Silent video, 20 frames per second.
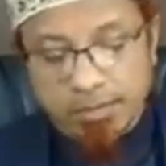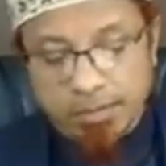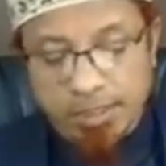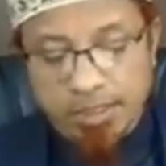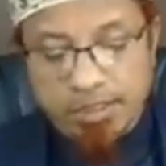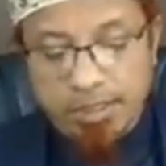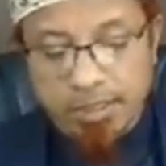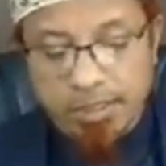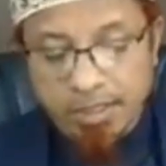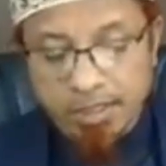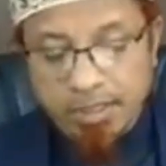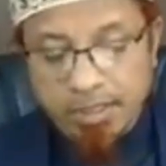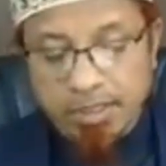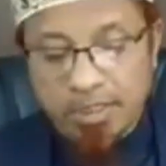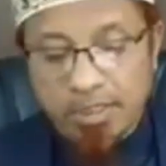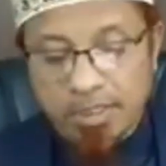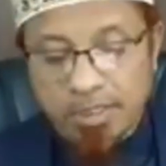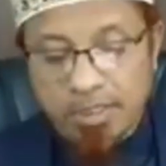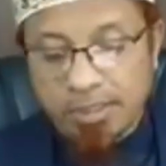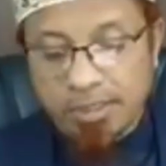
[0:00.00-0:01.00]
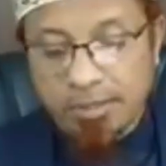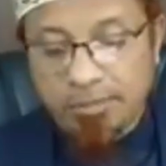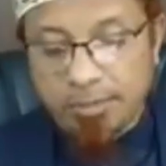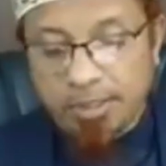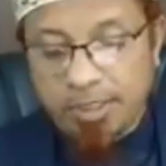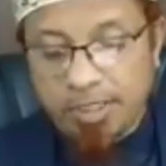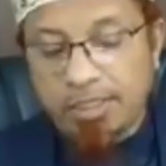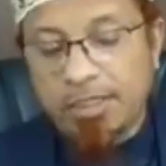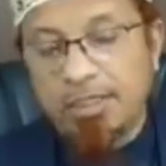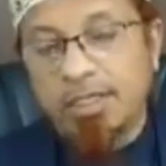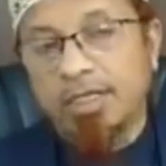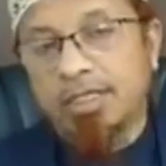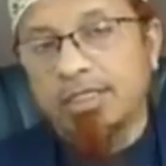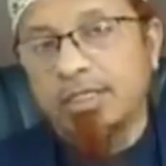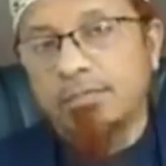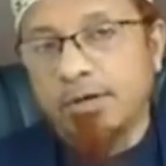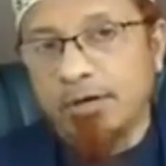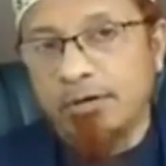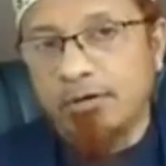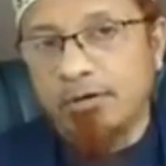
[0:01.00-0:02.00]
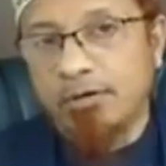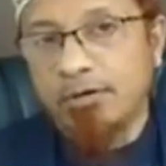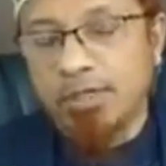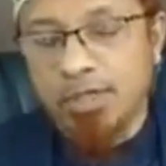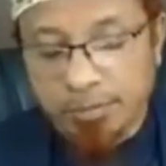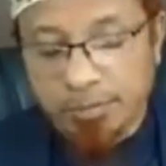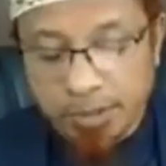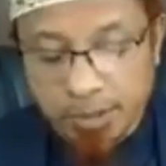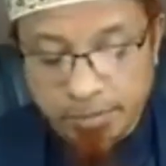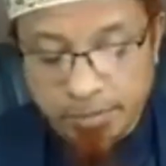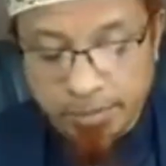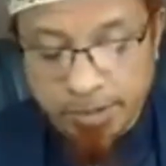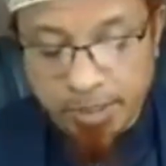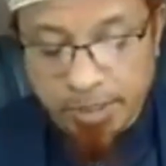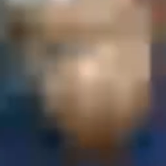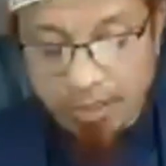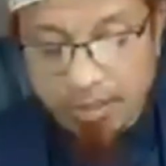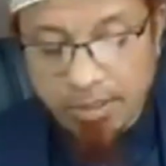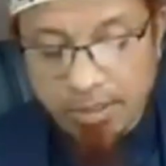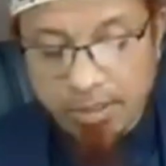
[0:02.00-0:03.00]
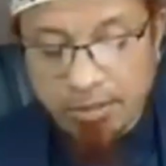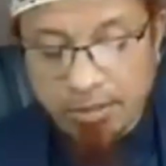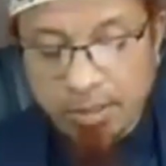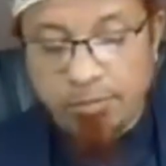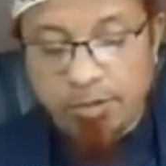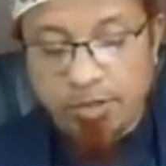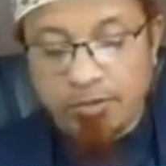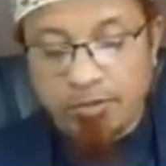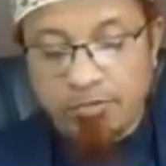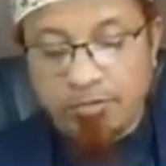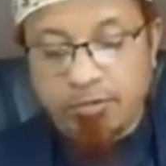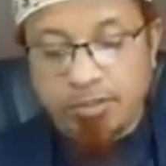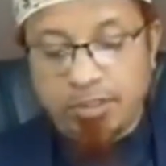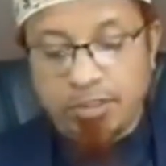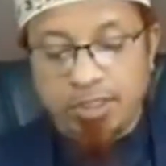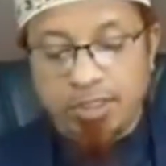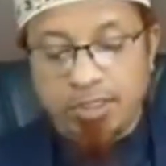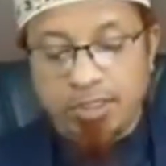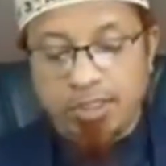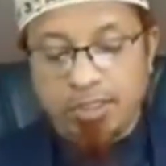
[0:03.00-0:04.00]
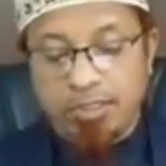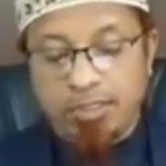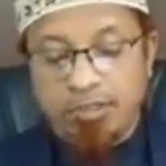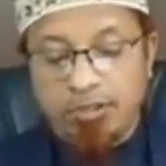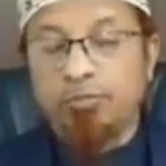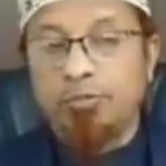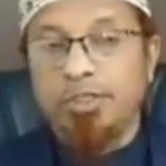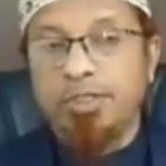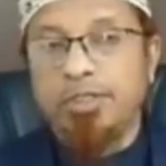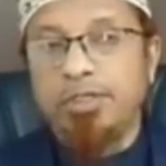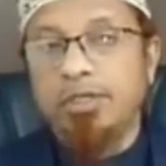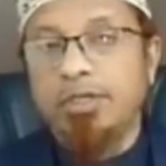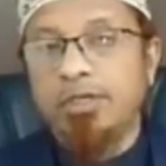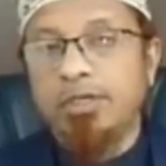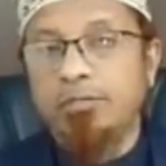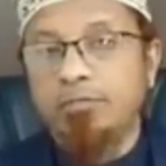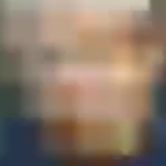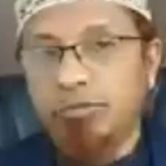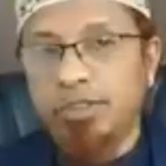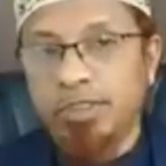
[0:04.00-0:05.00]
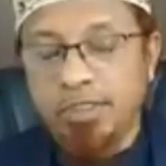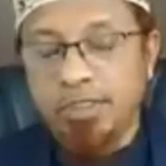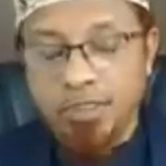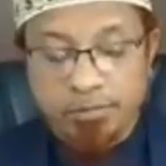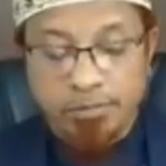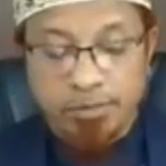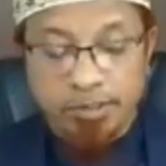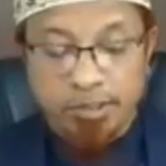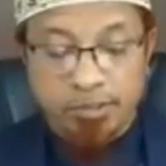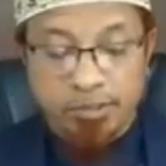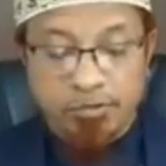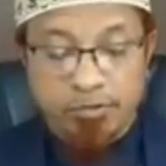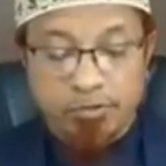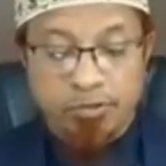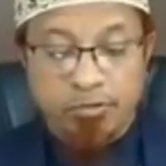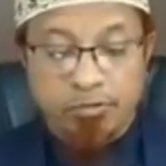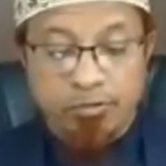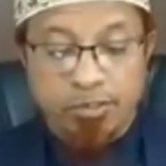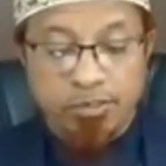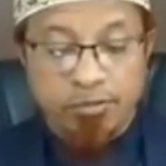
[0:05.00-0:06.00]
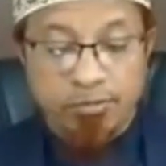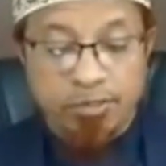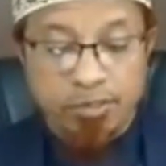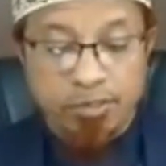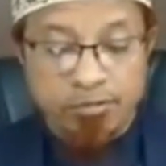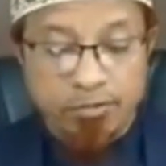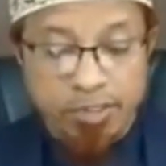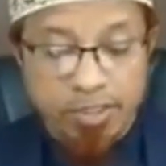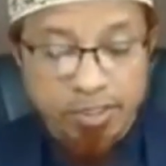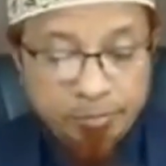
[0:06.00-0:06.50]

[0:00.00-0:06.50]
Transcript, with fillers: আমার জীবিকার একটা বাহন আমি জীবিকা নির্বাহ করি এই ছবি প্রতিকৃতি ভাস্কর্য তৈরি করে করে